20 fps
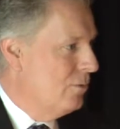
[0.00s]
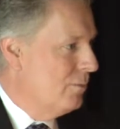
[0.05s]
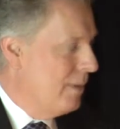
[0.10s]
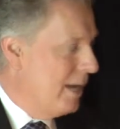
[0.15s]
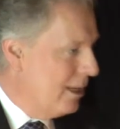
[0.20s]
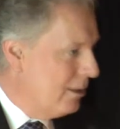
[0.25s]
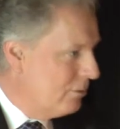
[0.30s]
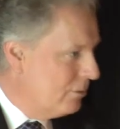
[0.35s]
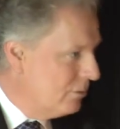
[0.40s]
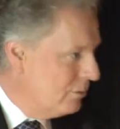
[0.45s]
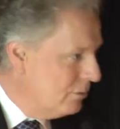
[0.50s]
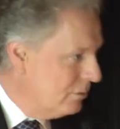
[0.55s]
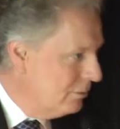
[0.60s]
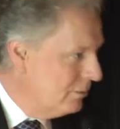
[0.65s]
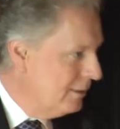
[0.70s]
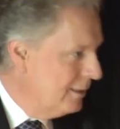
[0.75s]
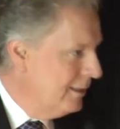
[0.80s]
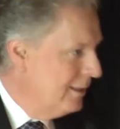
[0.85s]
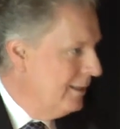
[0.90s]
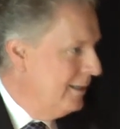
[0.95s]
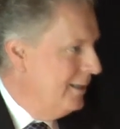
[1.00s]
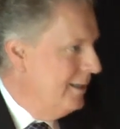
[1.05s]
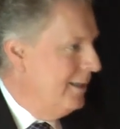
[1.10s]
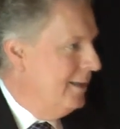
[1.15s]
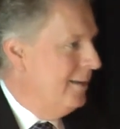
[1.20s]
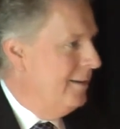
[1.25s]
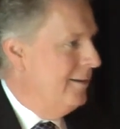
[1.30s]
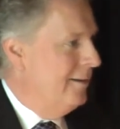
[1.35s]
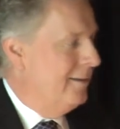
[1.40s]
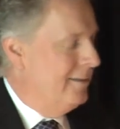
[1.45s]
Marcoux,
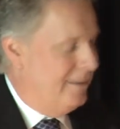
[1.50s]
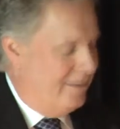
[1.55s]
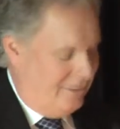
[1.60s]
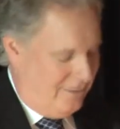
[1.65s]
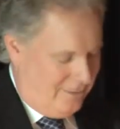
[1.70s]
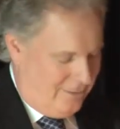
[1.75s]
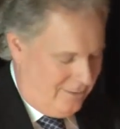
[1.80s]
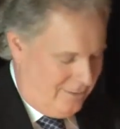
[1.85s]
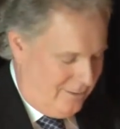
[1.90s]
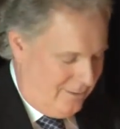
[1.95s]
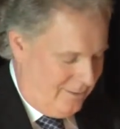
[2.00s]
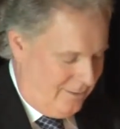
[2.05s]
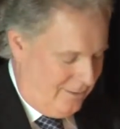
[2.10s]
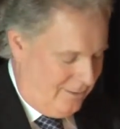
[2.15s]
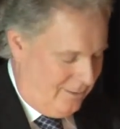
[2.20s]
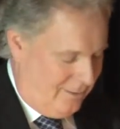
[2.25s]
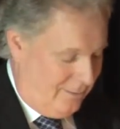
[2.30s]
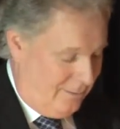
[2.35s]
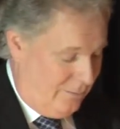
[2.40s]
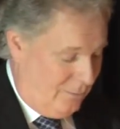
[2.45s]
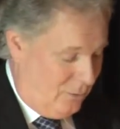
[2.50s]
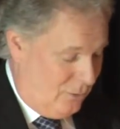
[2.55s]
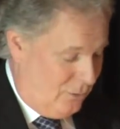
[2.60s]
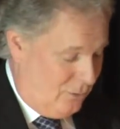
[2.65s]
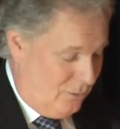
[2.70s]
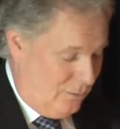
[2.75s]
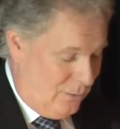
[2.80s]
que M.